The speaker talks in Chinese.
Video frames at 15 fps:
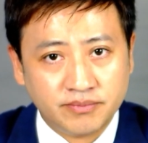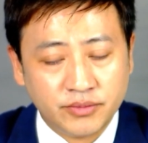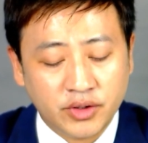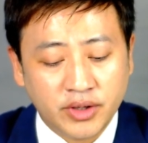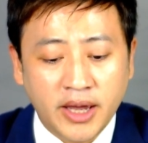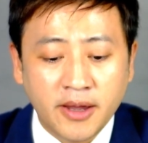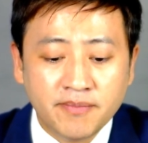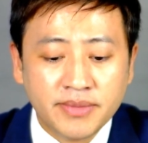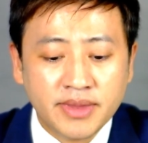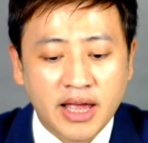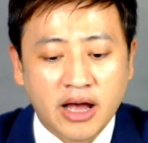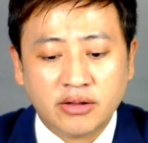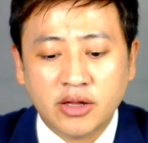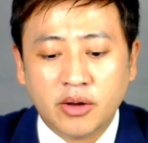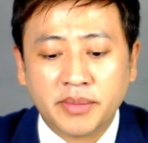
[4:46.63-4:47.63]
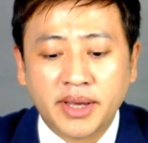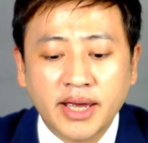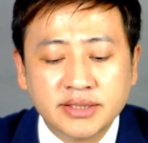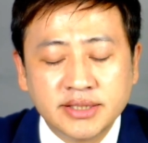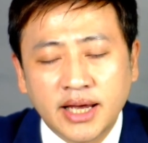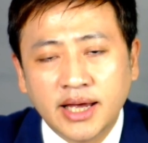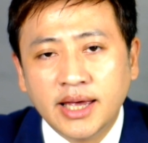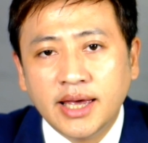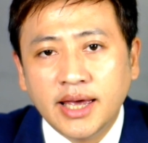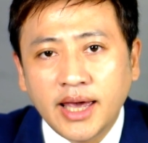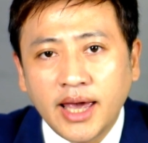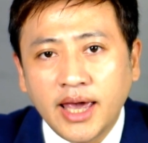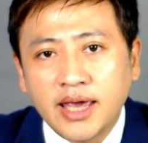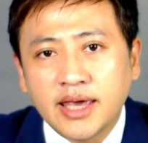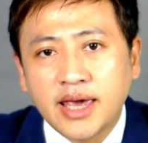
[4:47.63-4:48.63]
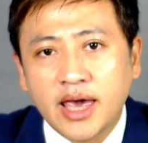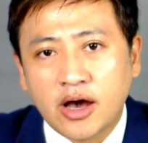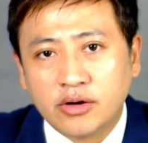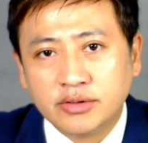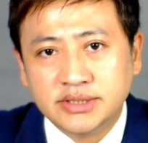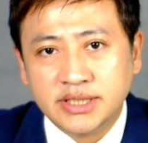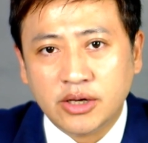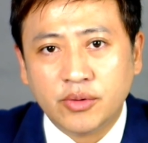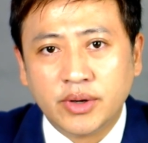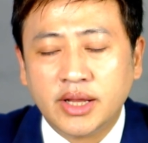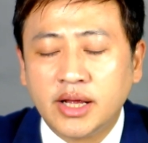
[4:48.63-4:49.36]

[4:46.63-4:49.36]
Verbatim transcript: OK，好，那我们看一下 a l 结尾，